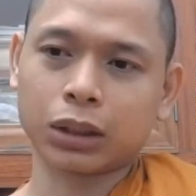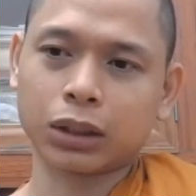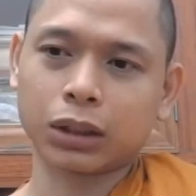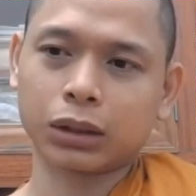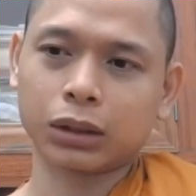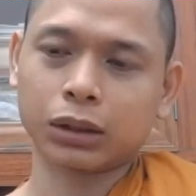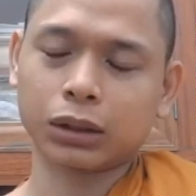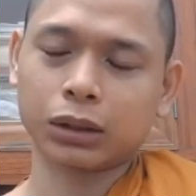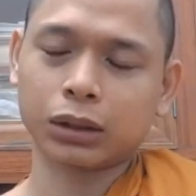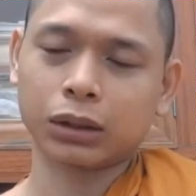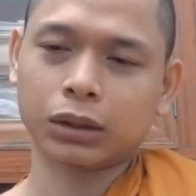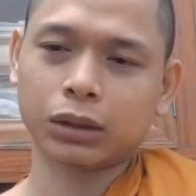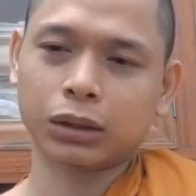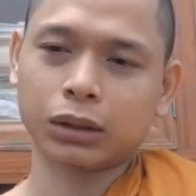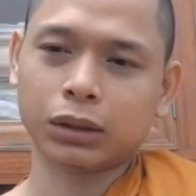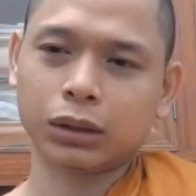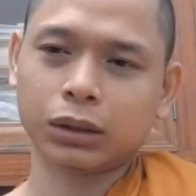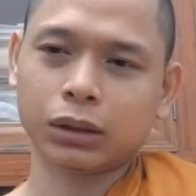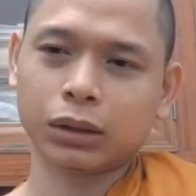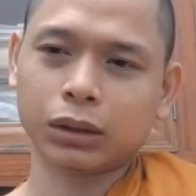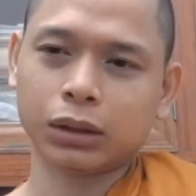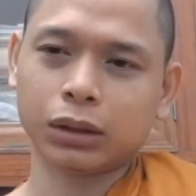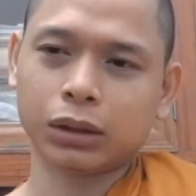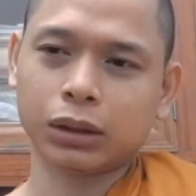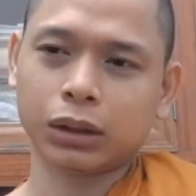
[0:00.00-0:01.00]
sư
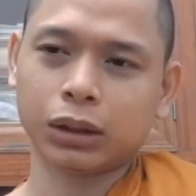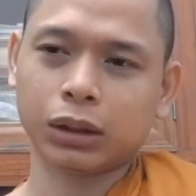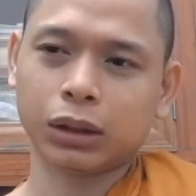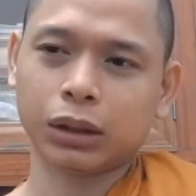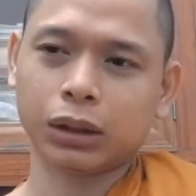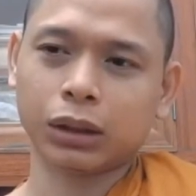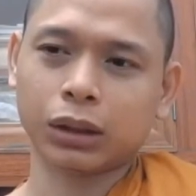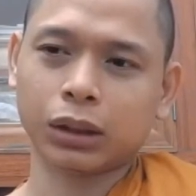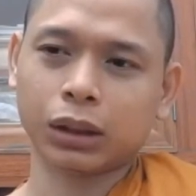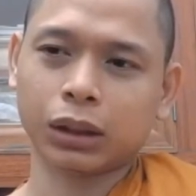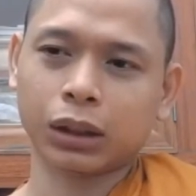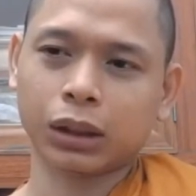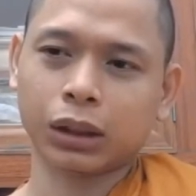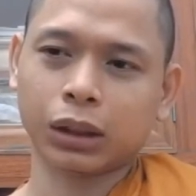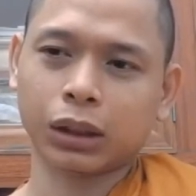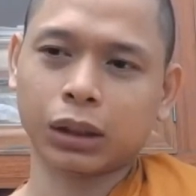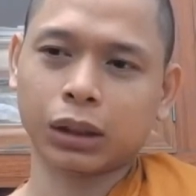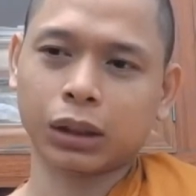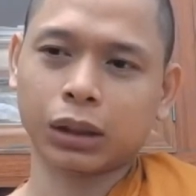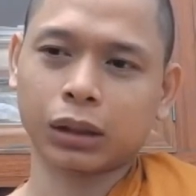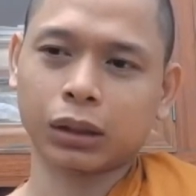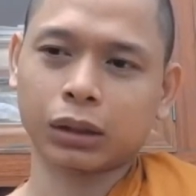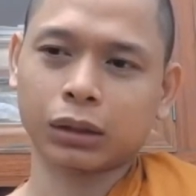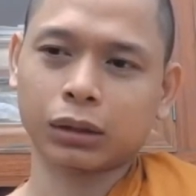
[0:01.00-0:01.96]
thì à,